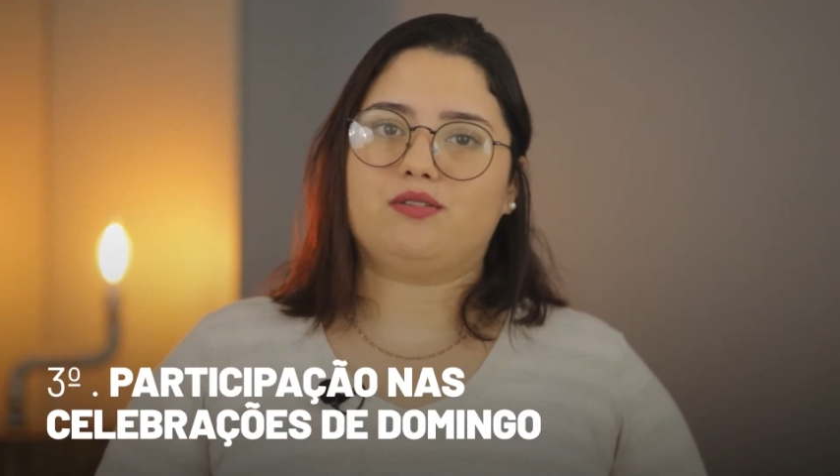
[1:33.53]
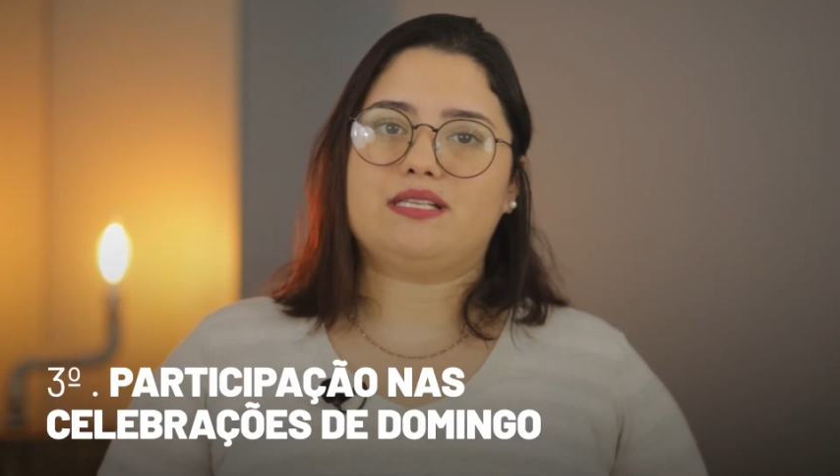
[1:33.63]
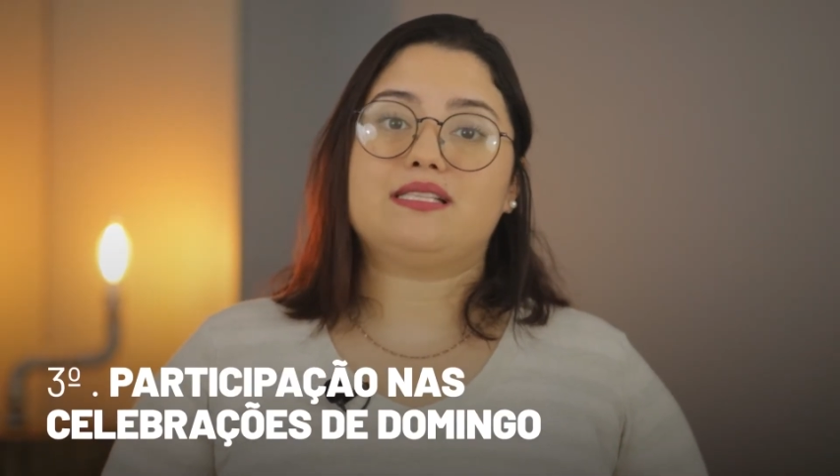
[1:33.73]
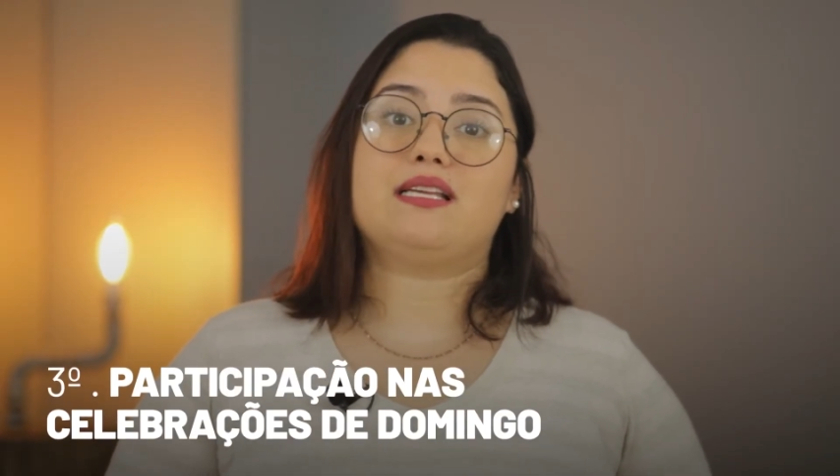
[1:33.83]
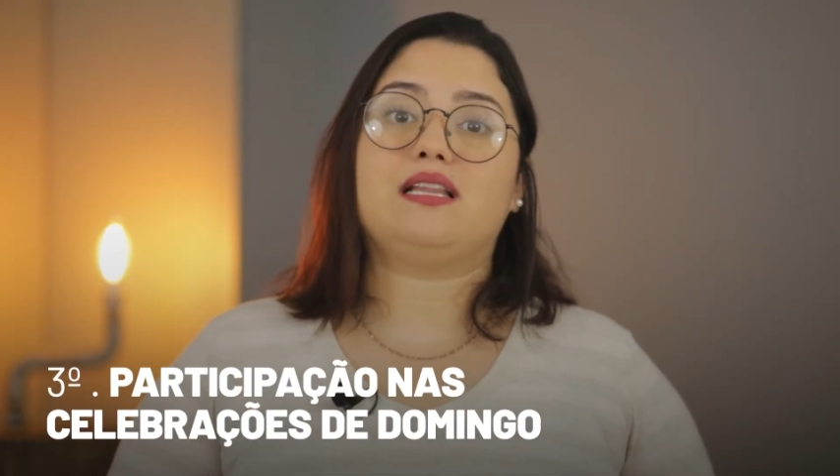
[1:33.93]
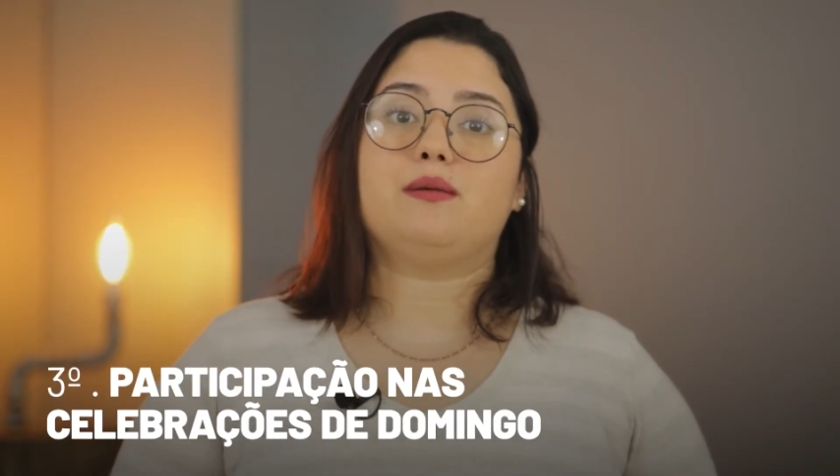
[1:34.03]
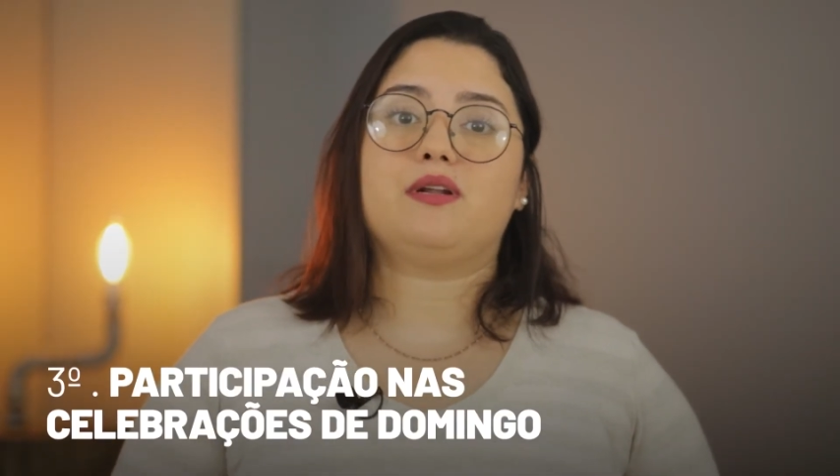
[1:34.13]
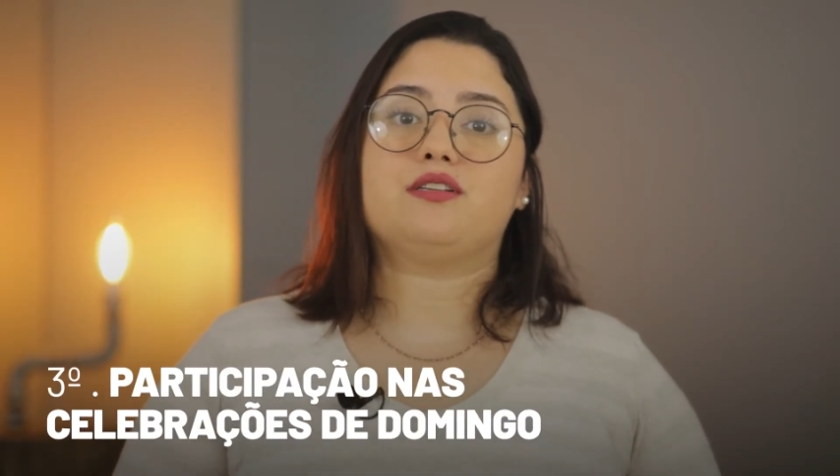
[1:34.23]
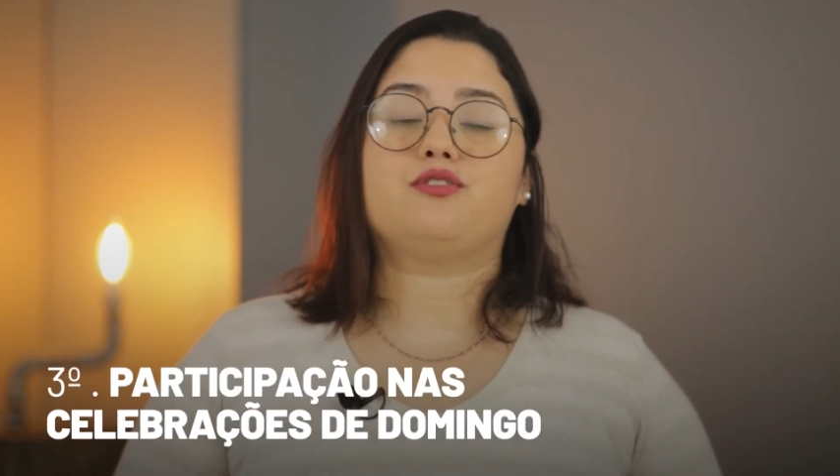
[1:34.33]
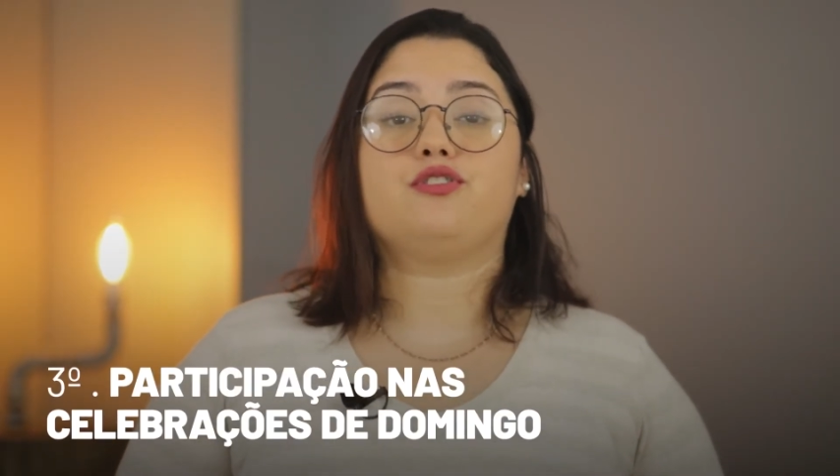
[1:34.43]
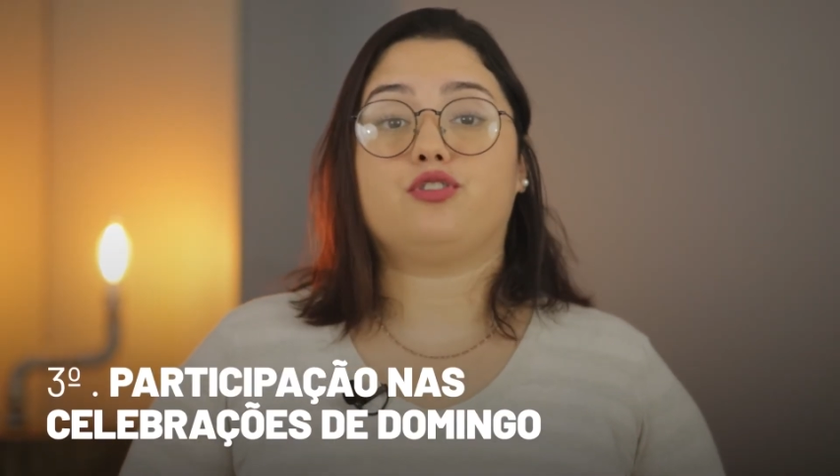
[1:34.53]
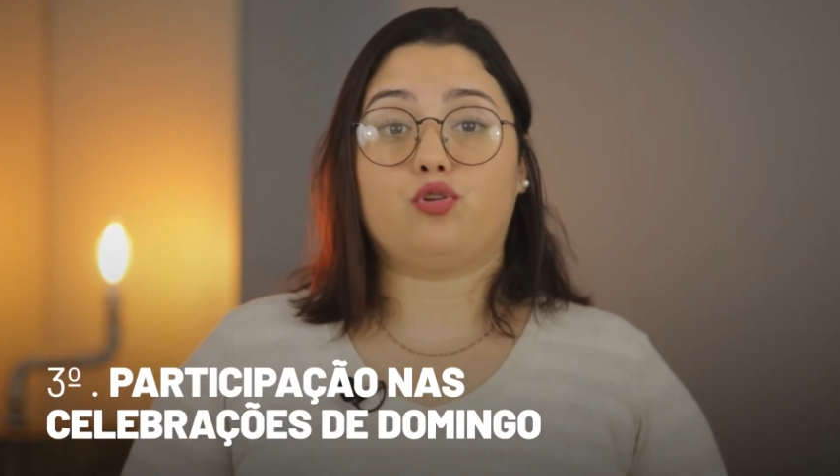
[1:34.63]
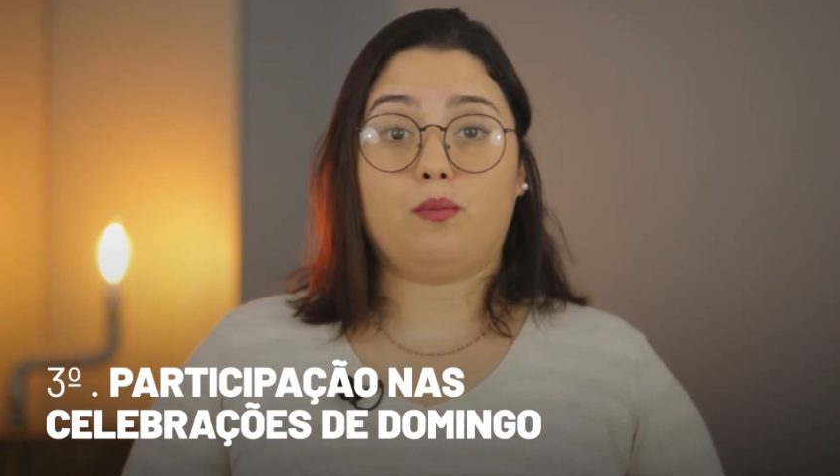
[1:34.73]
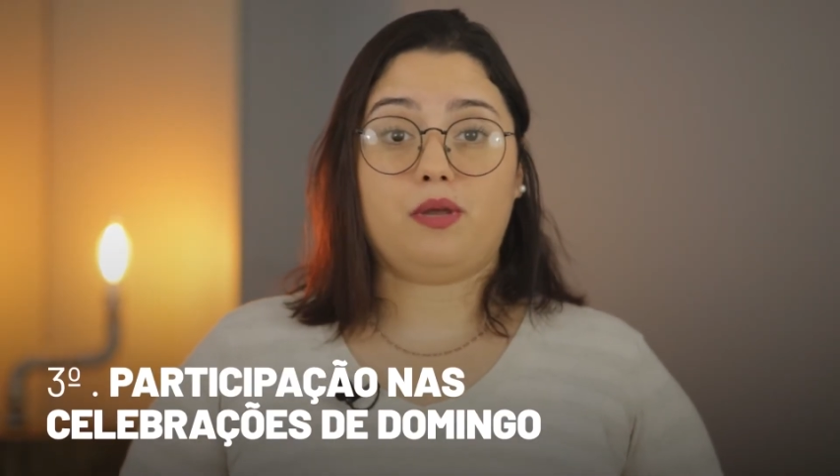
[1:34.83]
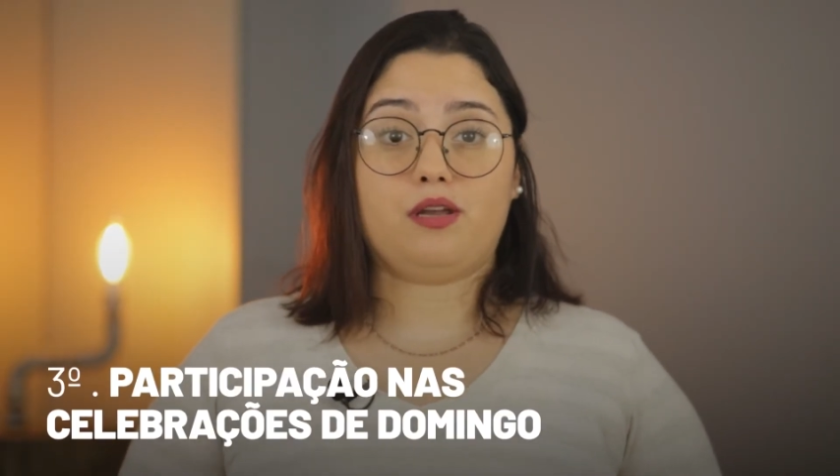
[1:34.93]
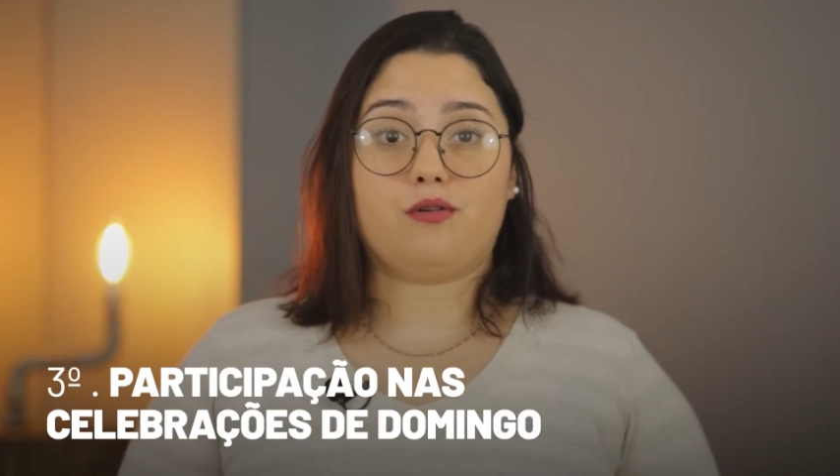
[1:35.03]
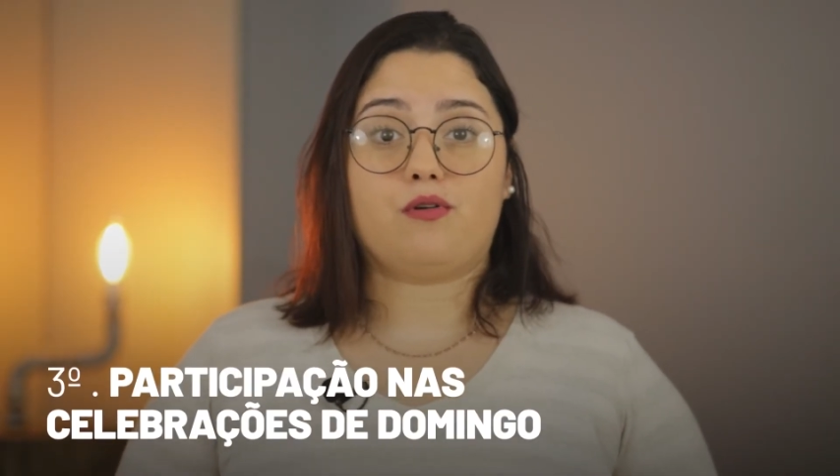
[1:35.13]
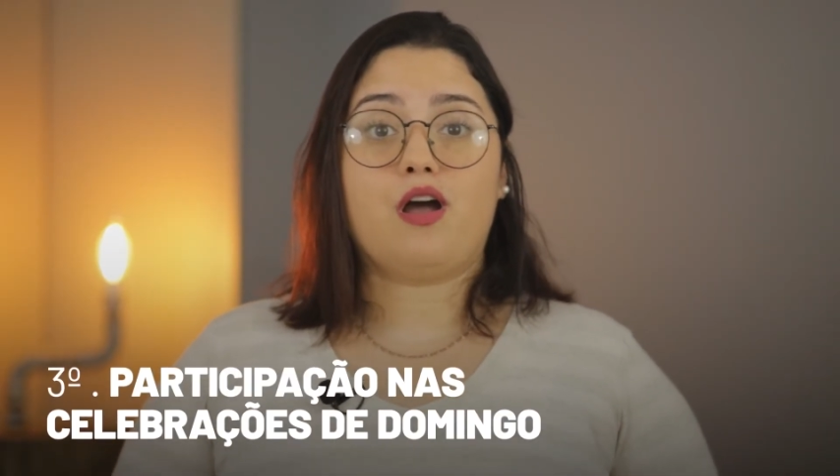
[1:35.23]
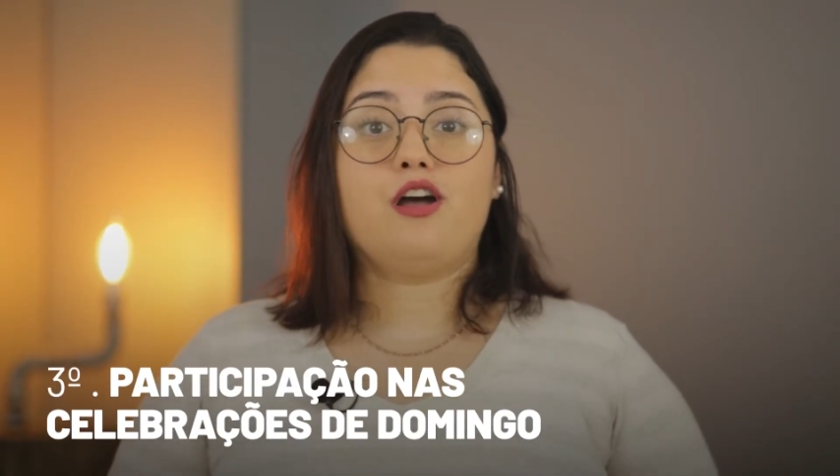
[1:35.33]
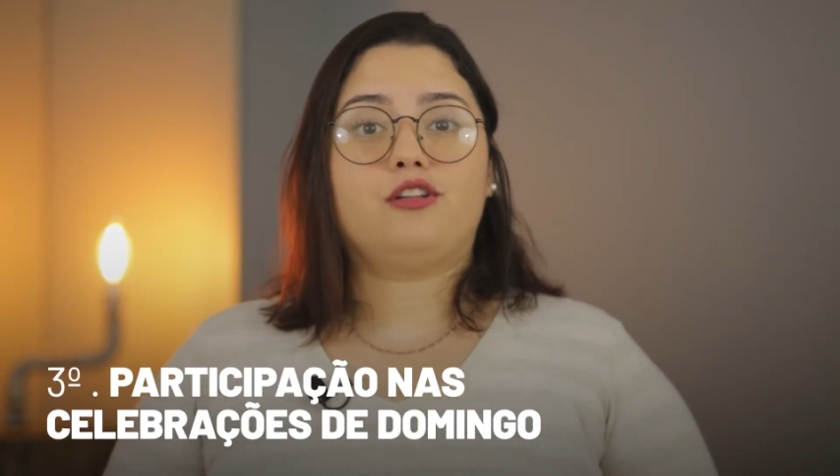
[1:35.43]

nas celebrações de domingo.